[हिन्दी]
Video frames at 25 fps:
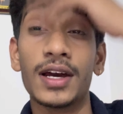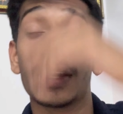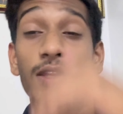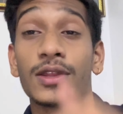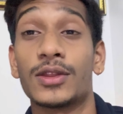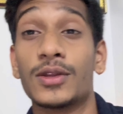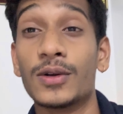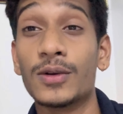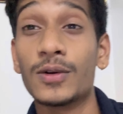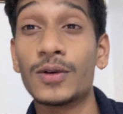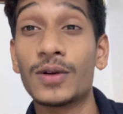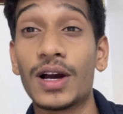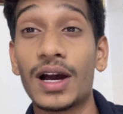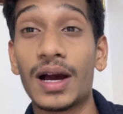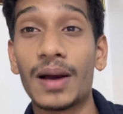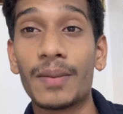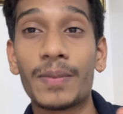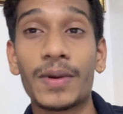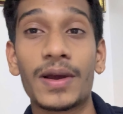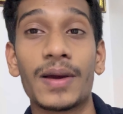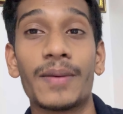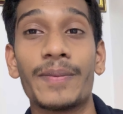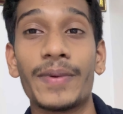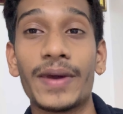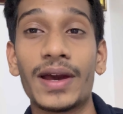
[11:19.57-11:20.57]
तो
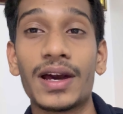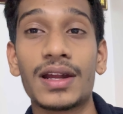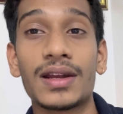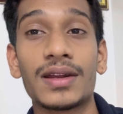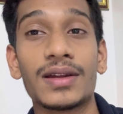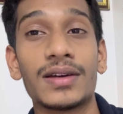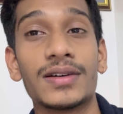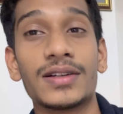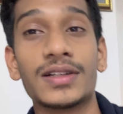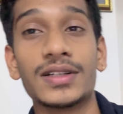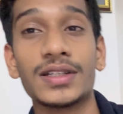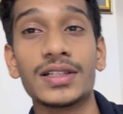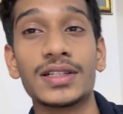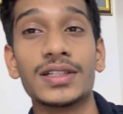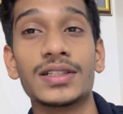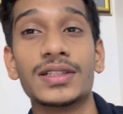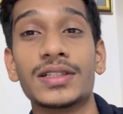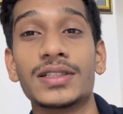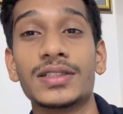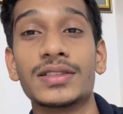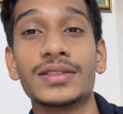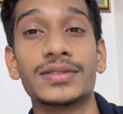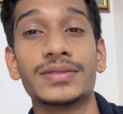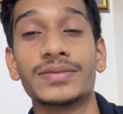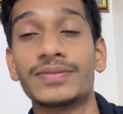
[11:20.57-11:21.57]
आपका प्यार
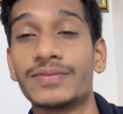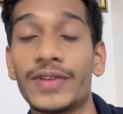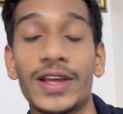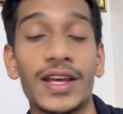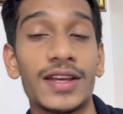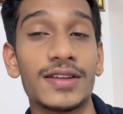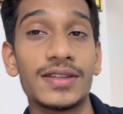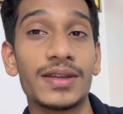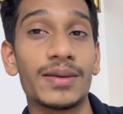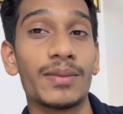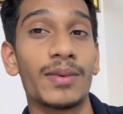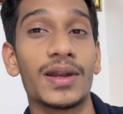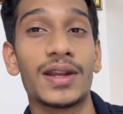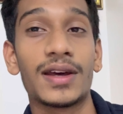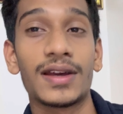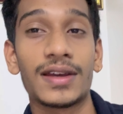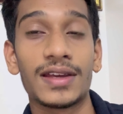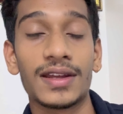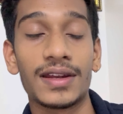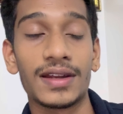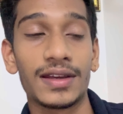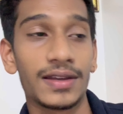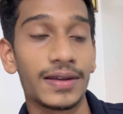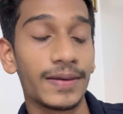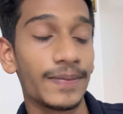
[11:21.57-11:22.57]
ऐसे बना के
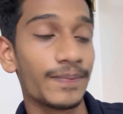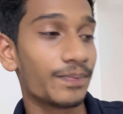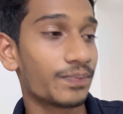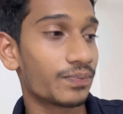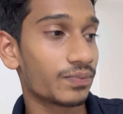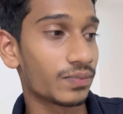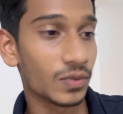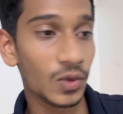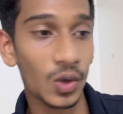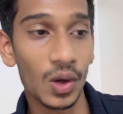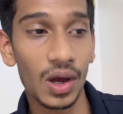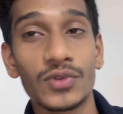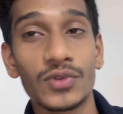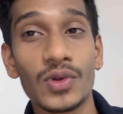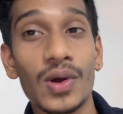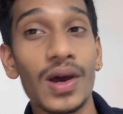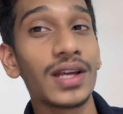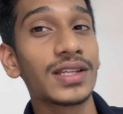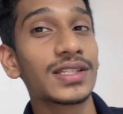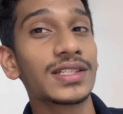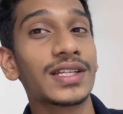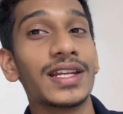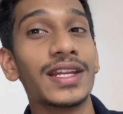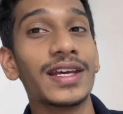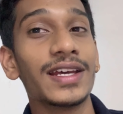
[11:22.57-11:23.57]
रखें तो, आज
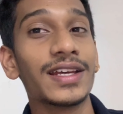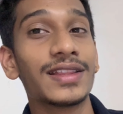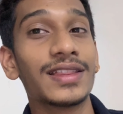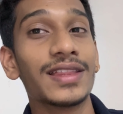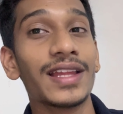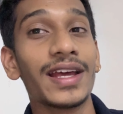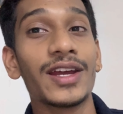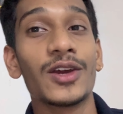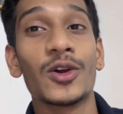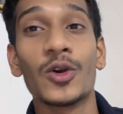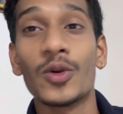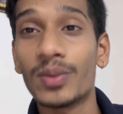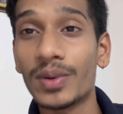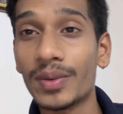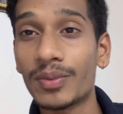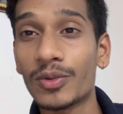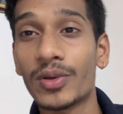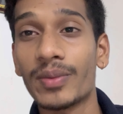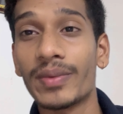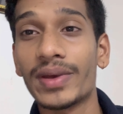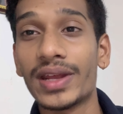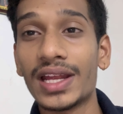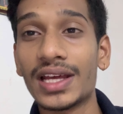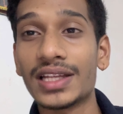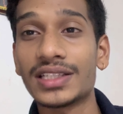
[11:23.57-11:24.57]
के लिए इतना ही होप आपको
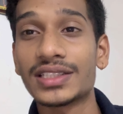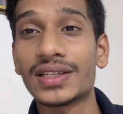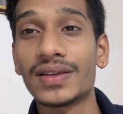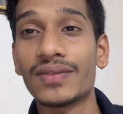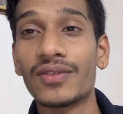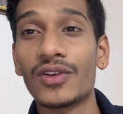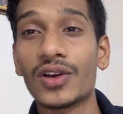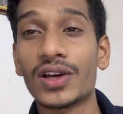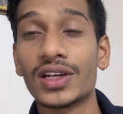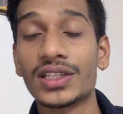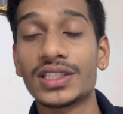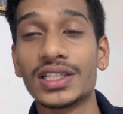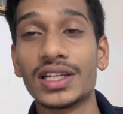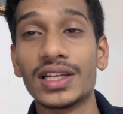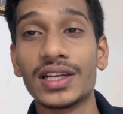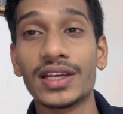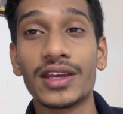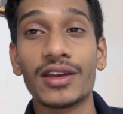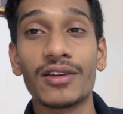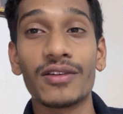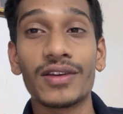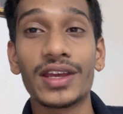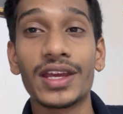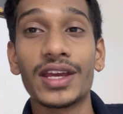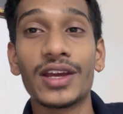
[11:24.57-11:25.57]
मेरे आज के ब्लॉग अच्छी लगी
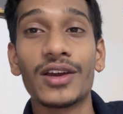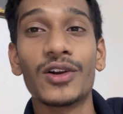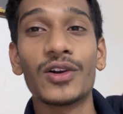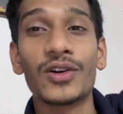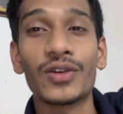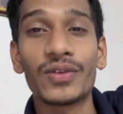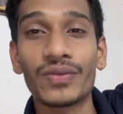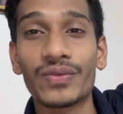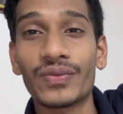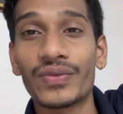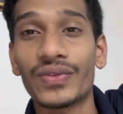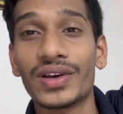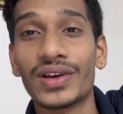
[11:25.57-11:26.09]
होगी और